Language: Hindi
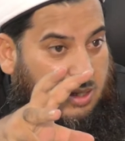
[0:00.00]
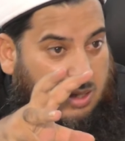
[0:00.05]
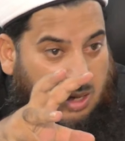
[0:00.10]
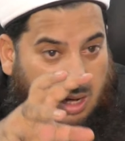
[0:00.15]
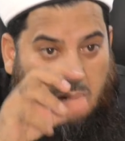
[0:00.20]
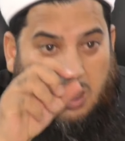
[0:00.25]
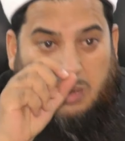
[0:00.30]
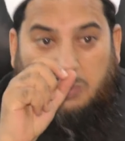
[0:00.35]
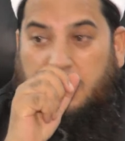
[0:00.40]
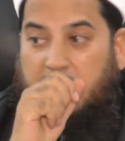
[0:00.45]

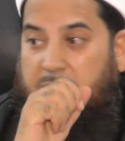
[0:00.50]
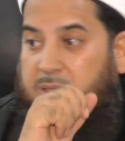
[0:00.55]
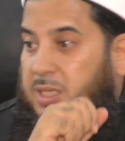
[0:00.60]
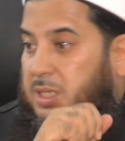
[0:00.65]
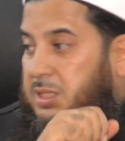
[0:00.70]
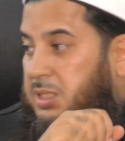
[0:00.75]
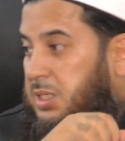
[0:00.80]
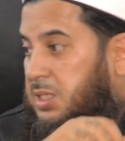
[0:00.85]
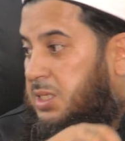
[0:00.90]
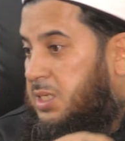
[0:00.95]
गार में
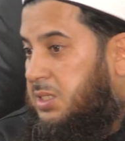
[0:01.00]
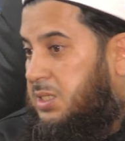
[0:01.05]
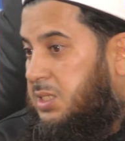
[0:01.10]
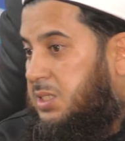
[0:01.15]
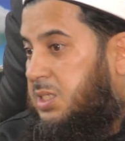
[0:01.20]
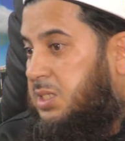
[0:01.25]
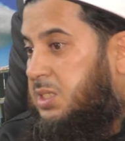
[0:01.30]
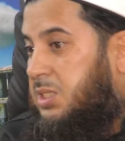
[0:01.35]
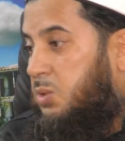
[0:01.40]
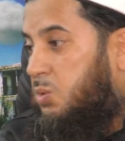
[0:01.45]
जाते थे
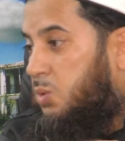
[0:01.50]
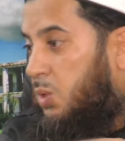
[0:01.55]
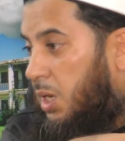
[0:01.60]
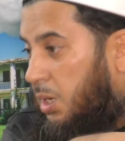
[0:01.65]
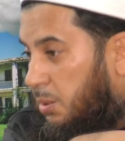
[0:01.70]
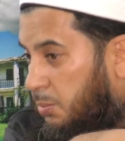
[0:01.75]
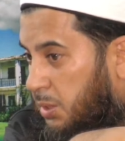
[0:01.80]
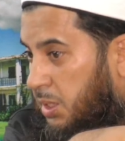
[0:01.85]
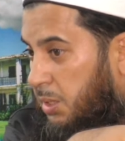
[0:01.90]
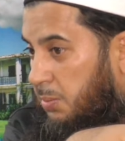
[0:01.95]
जैसे शेखुल
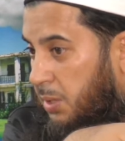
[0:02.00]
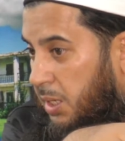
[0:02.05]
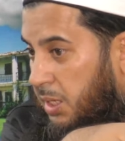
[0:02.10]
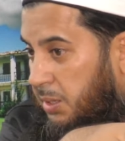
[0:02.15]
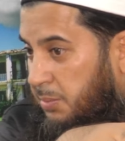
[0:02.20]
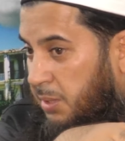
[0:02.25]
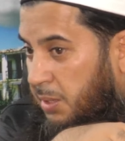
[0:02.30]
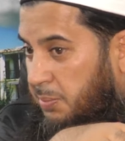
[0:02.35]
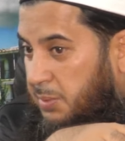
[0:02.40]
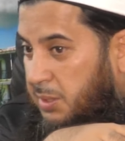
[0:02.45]
आलम के
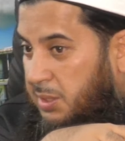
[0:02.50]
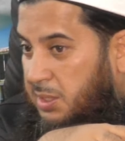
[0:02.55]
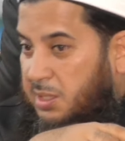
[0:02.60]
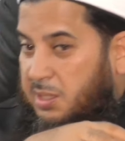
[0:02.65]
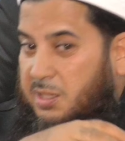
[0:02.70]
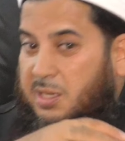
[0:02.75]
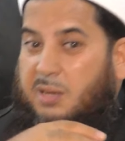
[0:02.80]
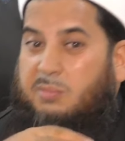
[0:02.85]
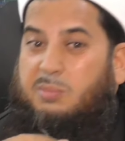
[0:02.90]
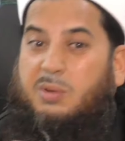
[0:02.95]
बारे में आपने
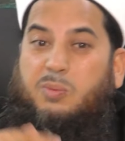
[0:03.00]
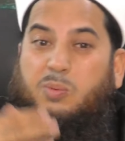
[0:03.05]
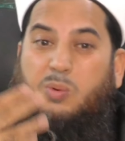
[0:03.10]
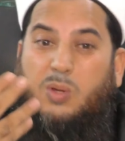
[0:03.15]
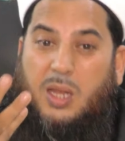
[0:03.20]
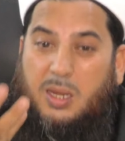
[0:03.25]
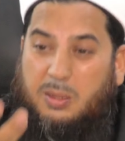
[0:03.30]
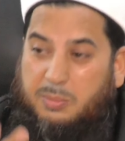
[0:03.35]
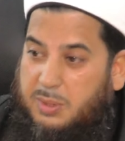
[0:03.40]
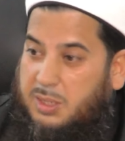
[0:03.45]
देखा
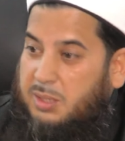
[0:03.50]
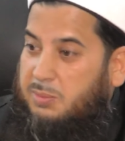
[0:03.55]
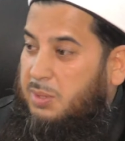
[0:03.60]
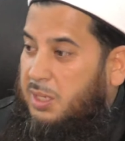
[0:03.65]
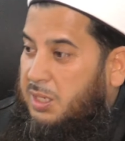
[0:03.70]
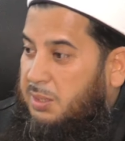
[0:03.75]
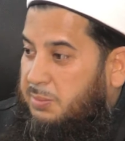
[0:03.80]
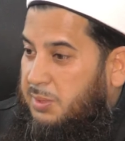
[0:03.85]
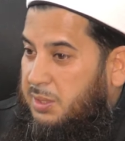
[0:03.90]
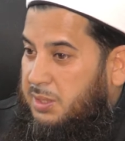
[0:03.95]
महबूल आलम के
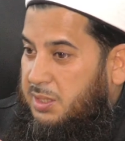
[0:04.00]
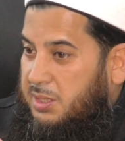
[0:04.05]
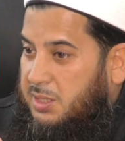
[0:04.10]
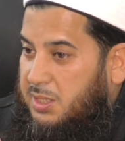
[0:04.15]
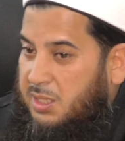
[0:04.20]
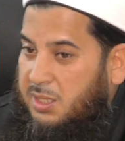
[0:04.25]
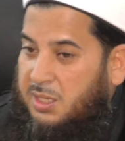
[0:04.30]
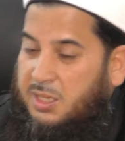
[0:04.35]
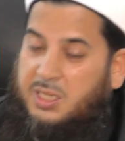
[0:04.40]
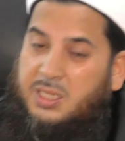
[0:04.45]
बारे में
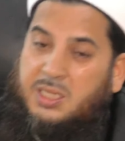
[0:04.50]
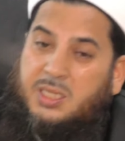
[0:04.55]
देखा